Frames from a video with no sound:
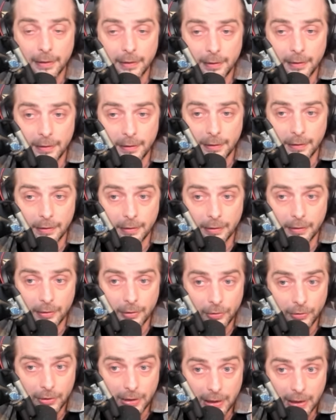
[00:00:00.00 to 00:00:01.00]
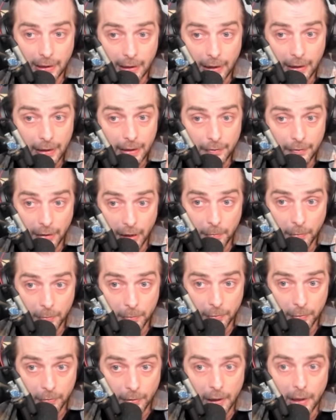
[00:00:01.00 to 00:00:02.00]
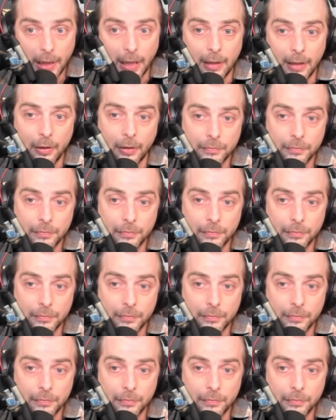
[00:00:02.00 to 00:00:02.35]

Euh, ce skill-là est vraiment bon. Alors,